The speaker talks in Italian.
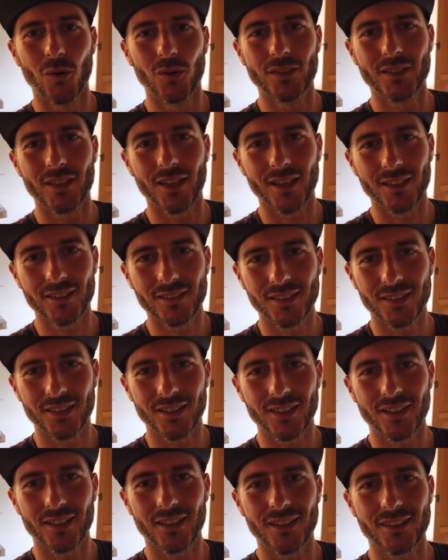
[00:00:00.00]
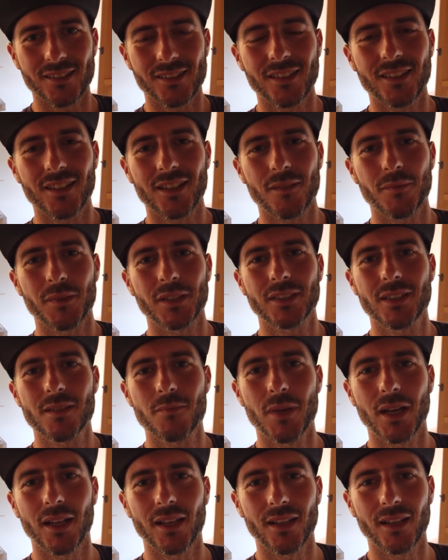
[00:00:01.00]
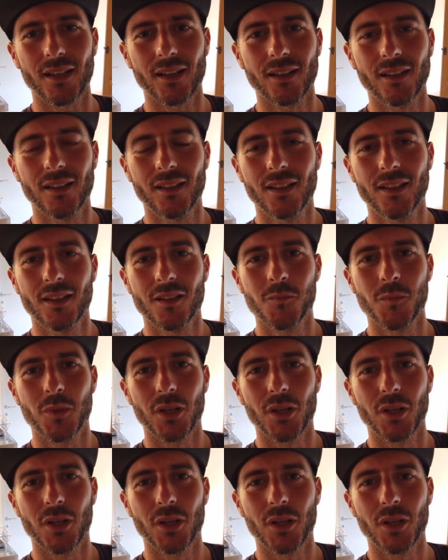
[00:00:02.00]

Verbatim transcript: oltre a essere esteticamente bella,